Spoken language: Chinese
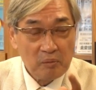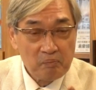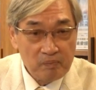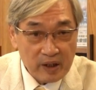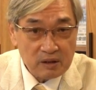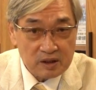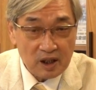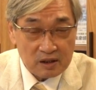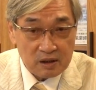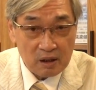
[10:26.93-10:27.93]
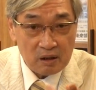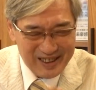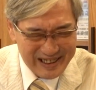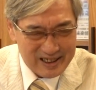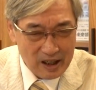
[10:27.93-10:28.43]
没有想到
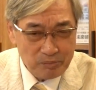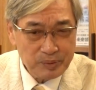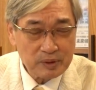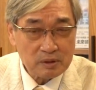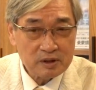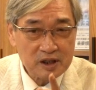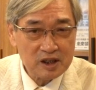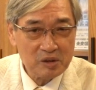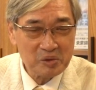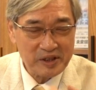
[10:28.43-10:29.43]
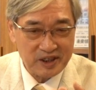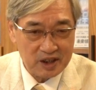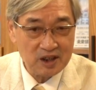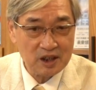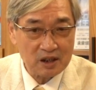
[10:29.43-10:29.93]
第三部是因为
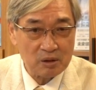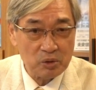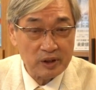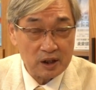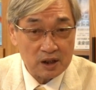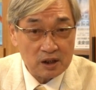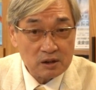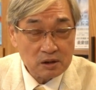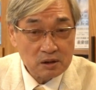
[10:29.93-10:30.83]
机械的问题，